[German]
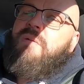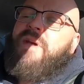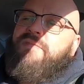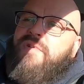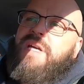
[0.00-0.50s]

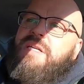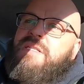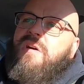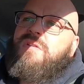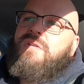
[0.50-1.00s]
mein
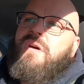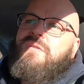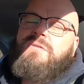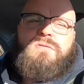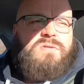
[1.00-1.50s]
vorheriges Auto,
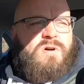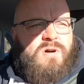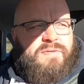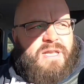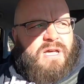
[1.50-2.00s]
Auto noch
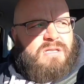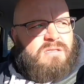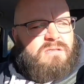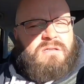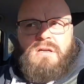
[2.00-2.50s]
auf eine
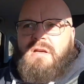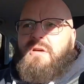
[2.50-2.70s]
andere